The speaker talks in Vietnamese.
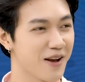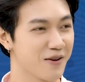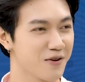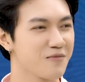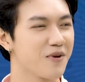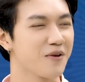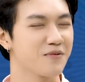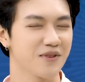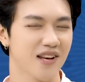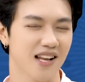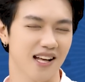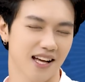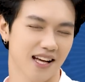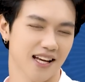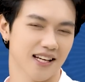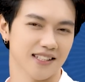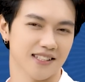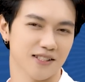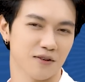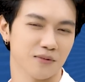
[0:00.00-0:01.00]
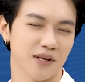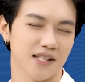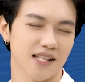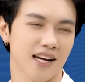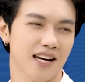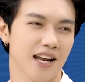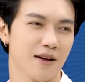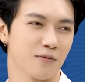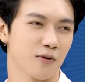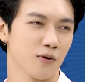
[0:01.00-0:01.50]
Em cũng mong là trong thời
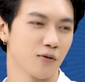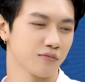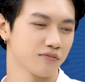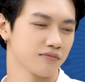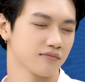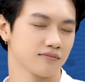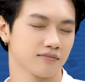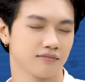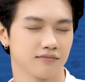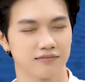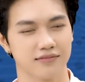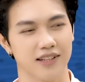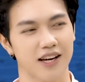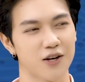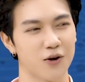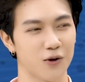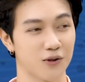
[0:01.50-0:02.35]
gian em cũng thay